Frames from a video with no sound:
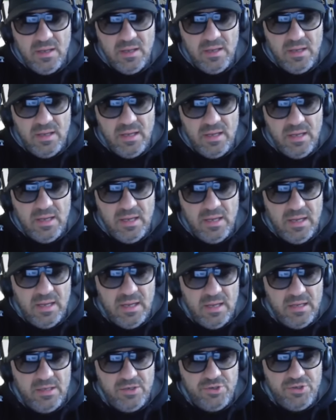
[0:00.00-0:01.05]

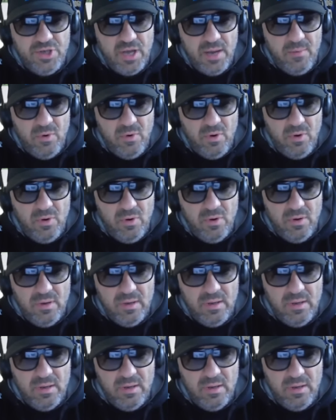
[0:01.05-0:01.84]
eh, diciamo...